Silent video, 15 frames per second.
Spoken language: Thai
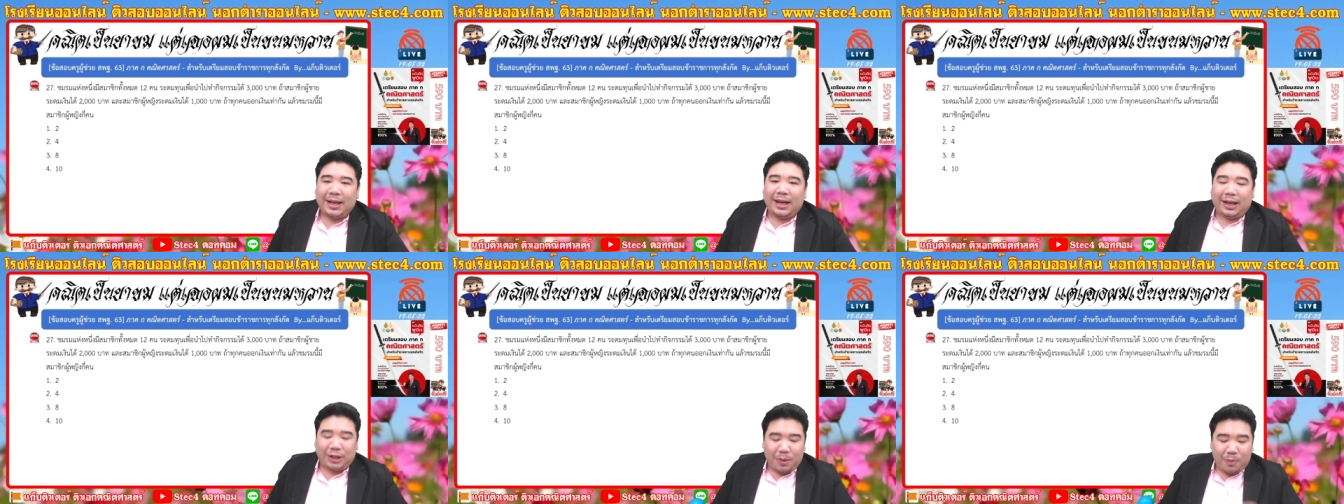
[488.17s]

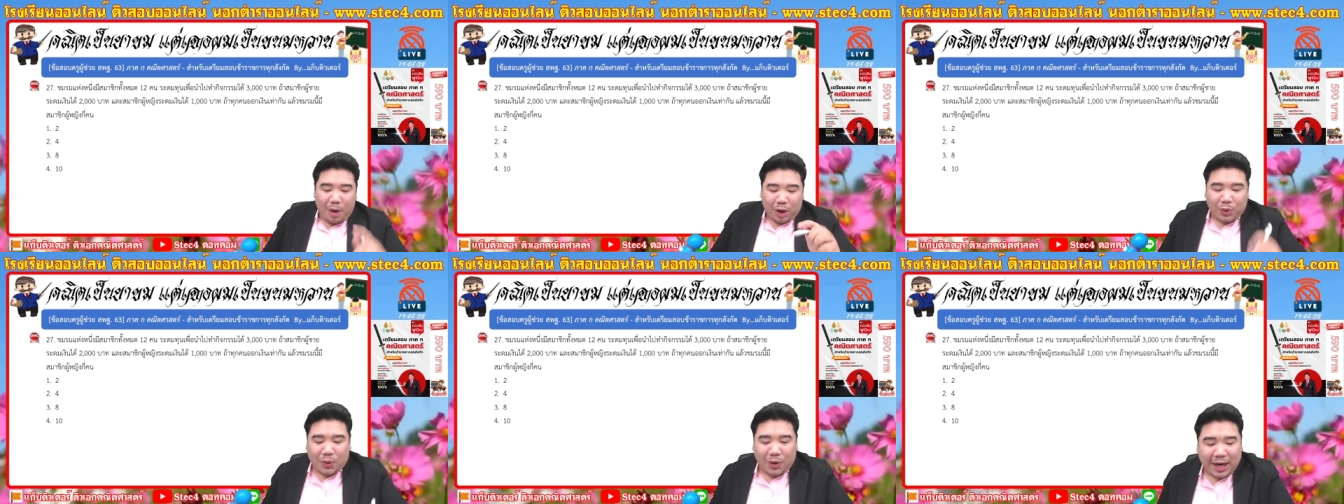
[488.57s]
เราต้องบอก
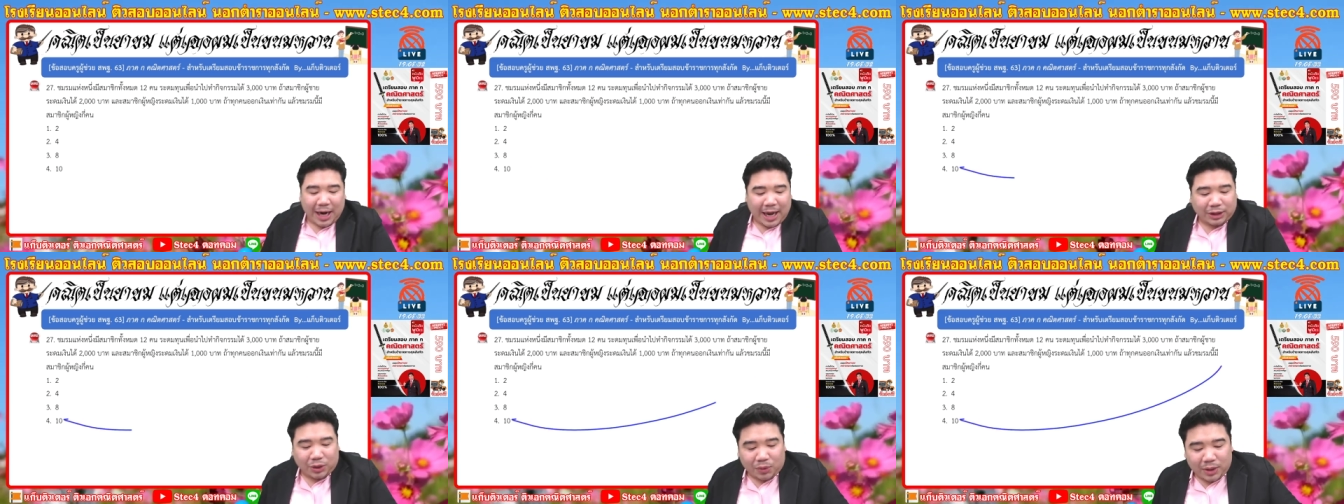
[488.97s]
ทุกคน
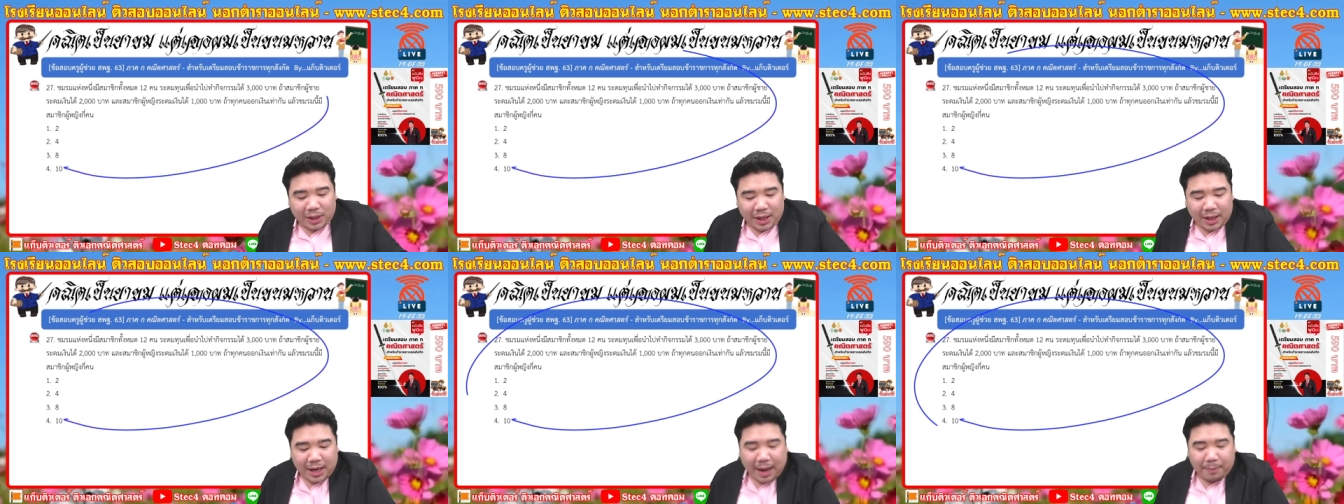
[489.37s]
นะ ตรง
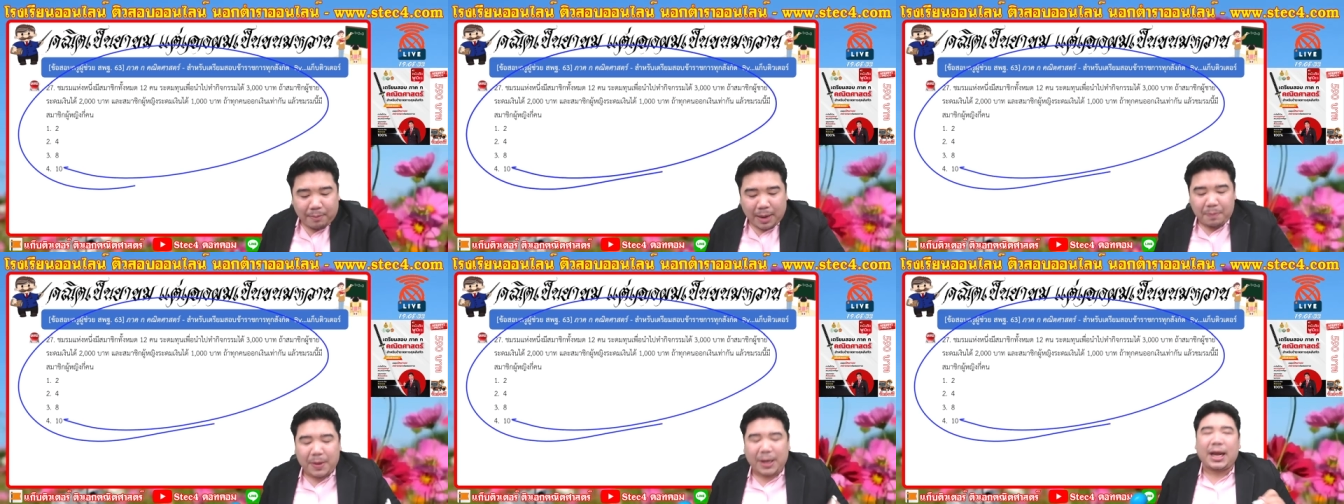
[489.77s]
นี้เนี่ย
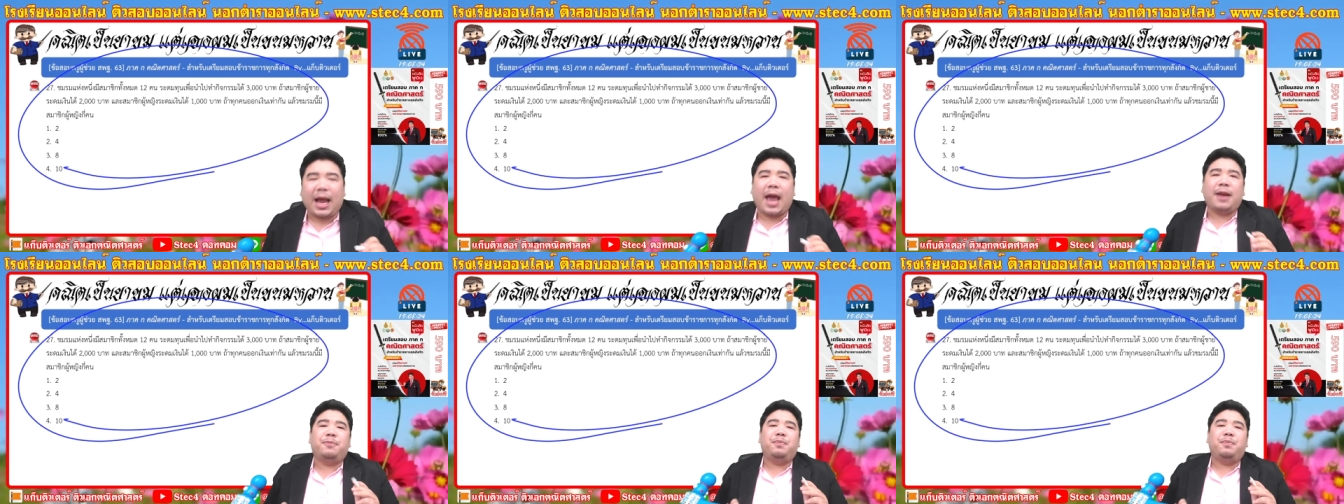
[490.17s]
มันเป็นการ